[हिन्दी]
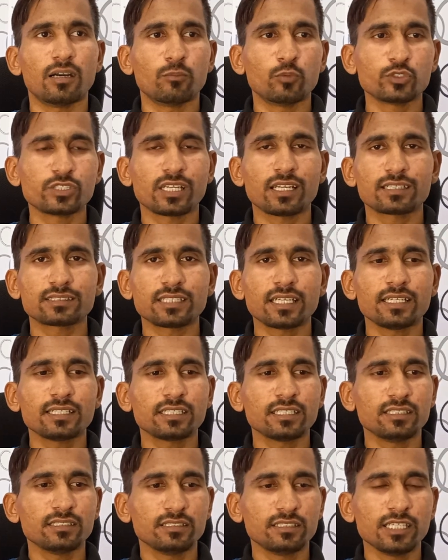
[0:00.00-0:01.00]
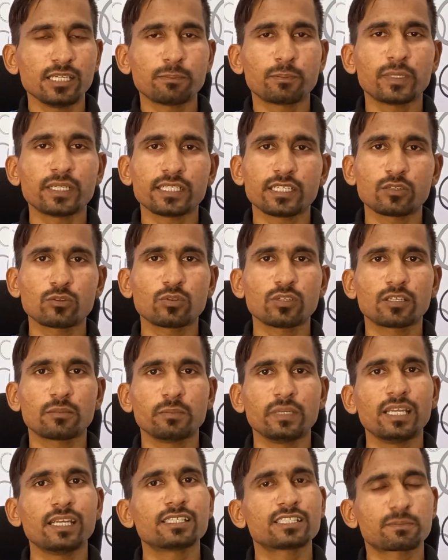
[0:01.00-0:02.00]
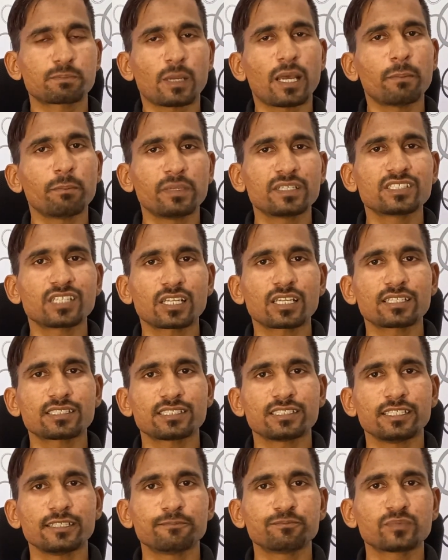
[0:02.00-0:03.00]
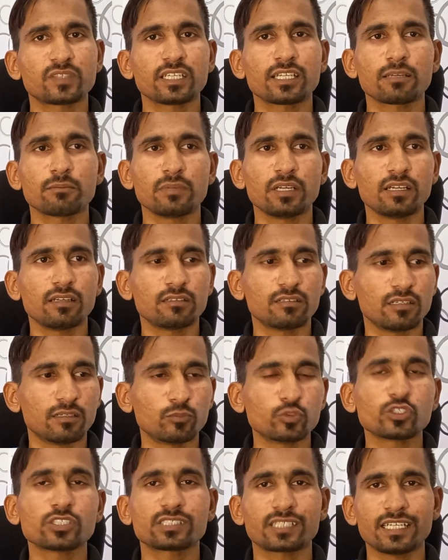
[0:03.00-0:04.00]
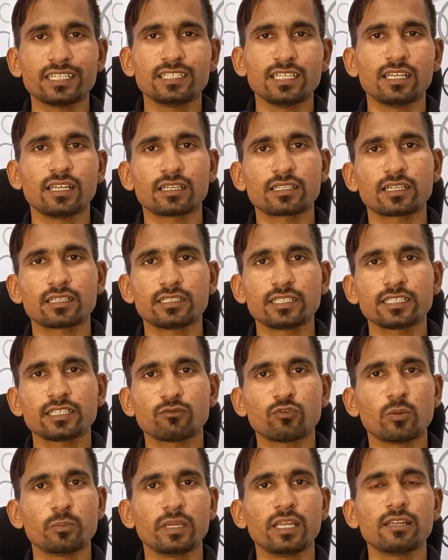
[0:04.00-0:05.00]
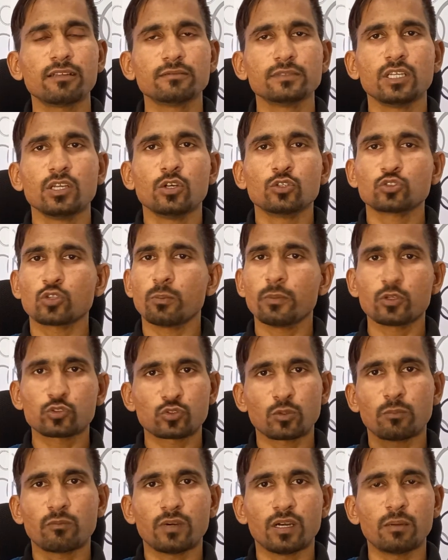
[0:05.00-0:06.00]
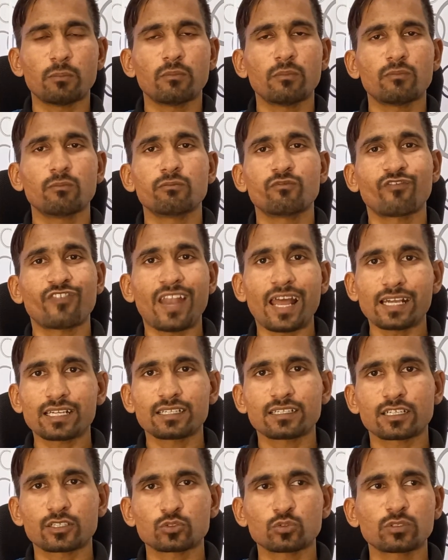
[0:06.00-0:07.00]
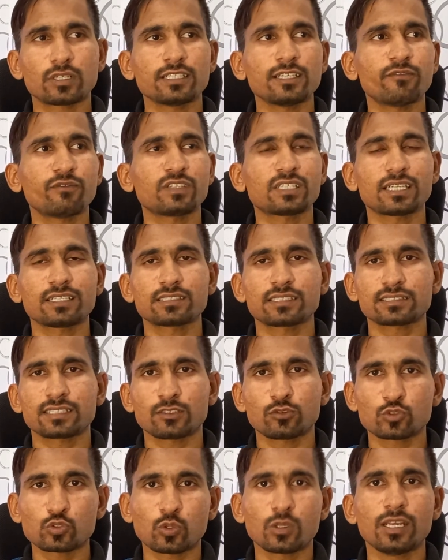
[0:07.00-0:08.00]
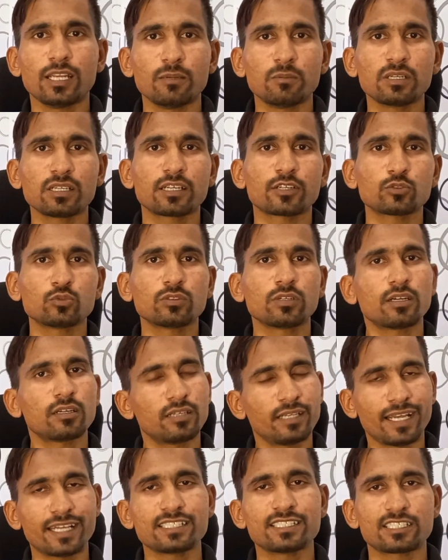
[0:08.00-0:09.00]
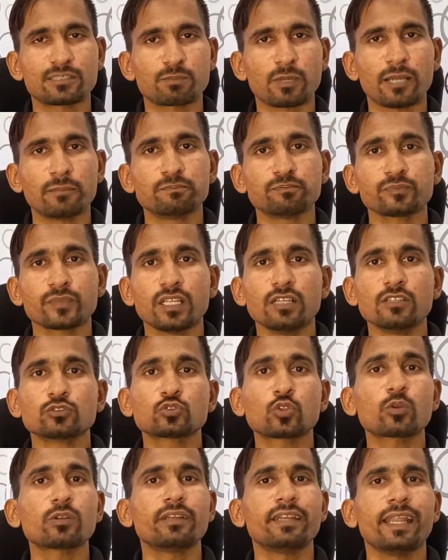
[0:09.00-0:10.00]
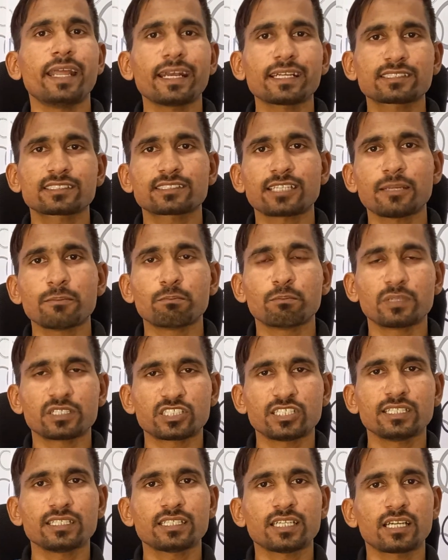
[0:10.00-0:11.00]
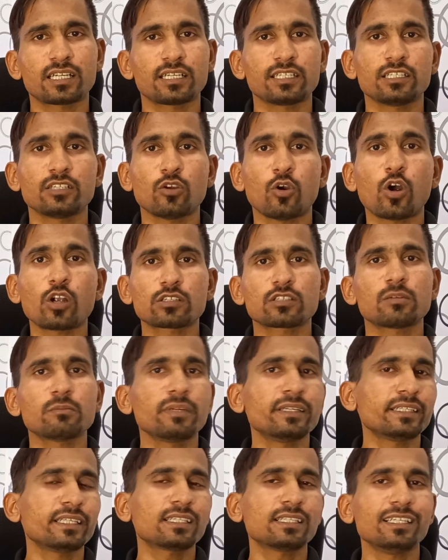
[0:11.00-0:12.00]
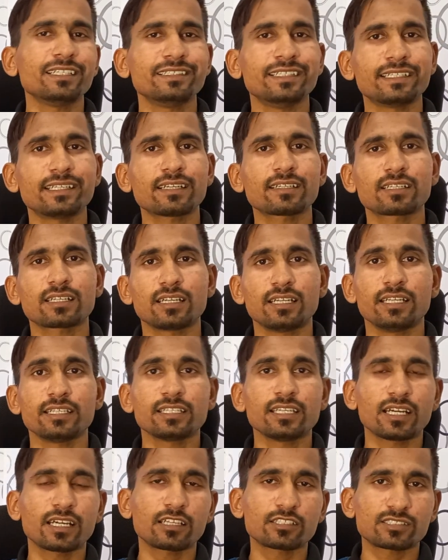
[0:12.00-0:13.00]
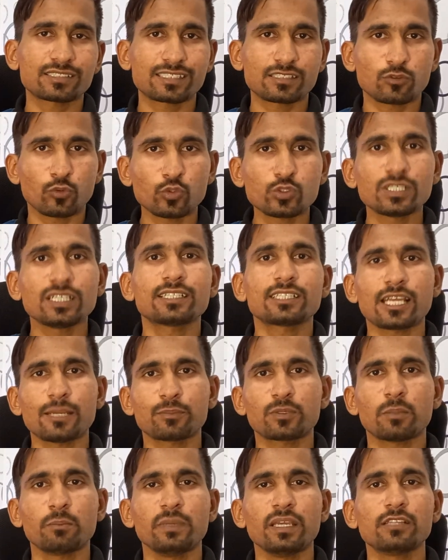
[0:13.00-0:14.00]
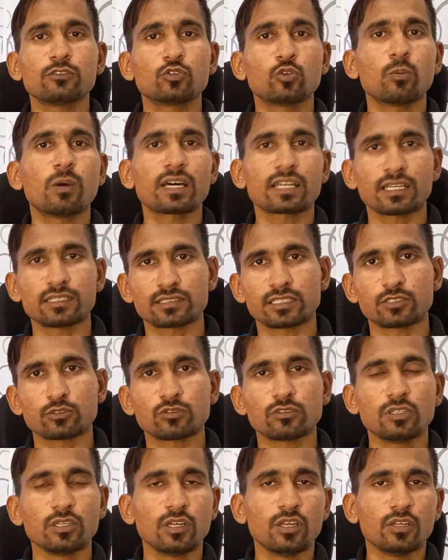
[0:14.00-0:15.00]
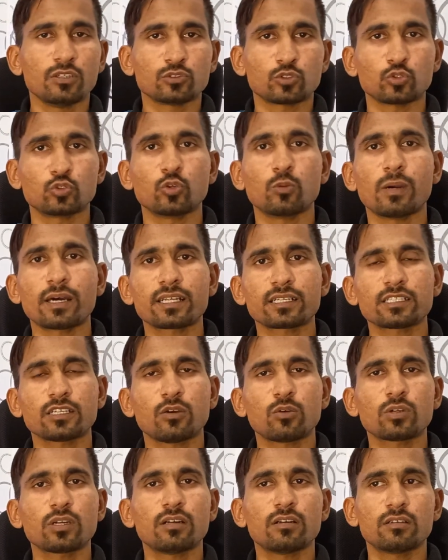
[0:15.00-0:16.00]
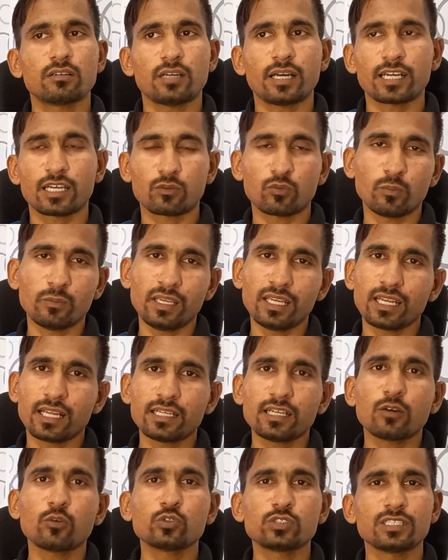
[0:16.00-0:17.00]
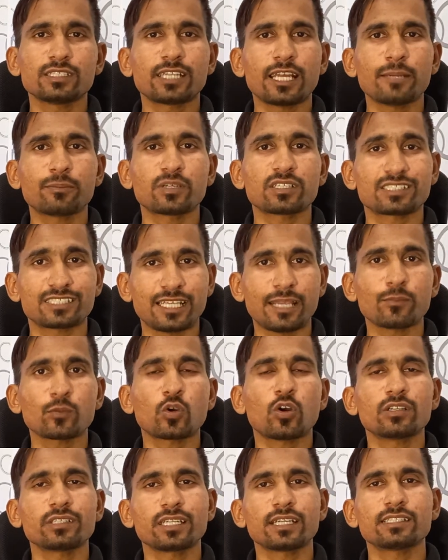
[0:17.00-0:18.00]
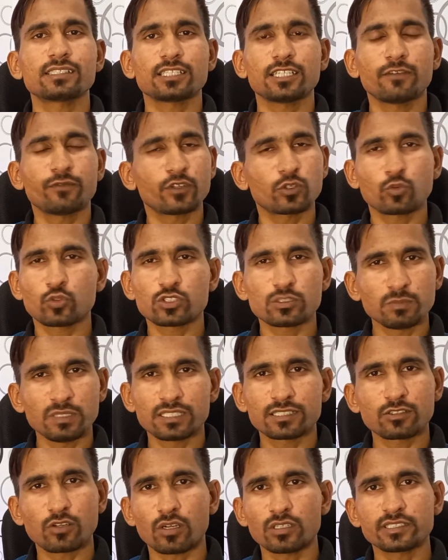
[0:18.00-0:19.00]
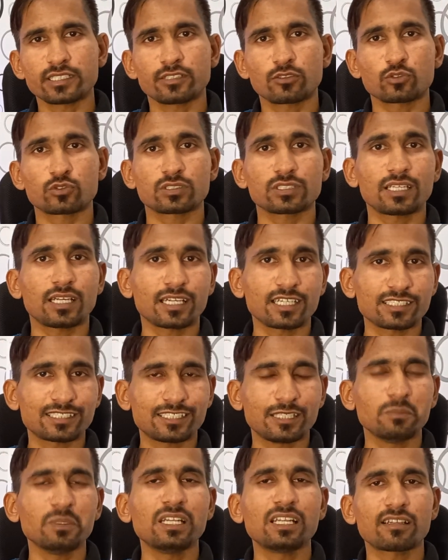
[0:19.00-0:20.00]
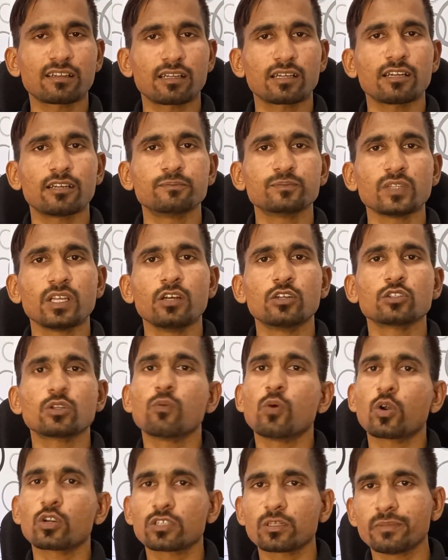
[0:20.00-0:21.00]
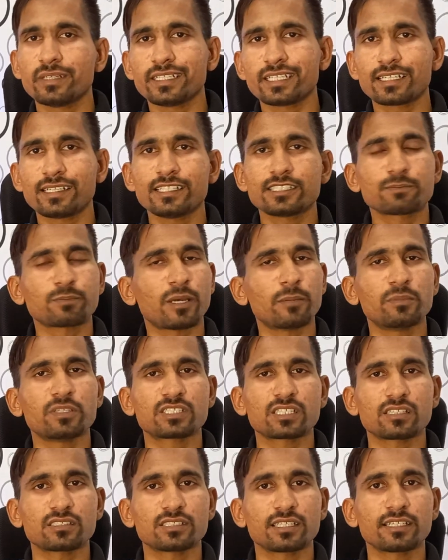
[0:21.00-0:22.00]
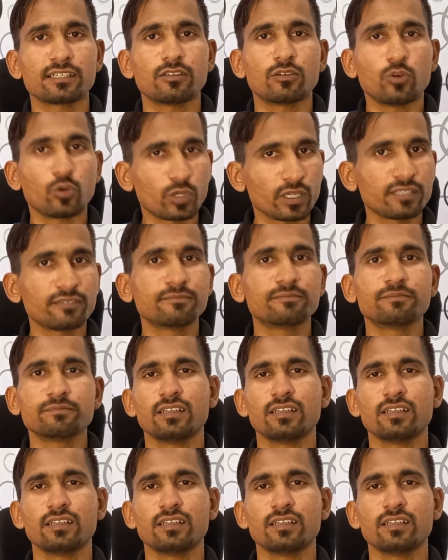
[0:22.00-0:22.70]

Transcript: मुझे लगता है कि ये पर्टिकुलर मेल स्पैम में जाना चाहिए ठीक है मैं uh, मुझे सही नहीं लग रहा ठीक है वो मेल तो मैं उसको फ्लैग uh, कर दूंगा या फिर कह सकते हैं कि उसको लेबल कर दूंगा एज स्पैम तो नेक्स्ट टाइम मशीन क्या करेगी ऑटोमेटिकली डिटेक्ट कर लेगी अगर उसी टाइप का मेल दोबारा आता है तो तो दोबारा क्या होगा अगर वो मेल आया उसी टाइप का सेम कंटेंट से या फिर कुछ भी कंटेंट हो सकता है अगर सिमिलर लगा तो वो ऑटोमेटिकली स्पाम में चला जाएगा ओके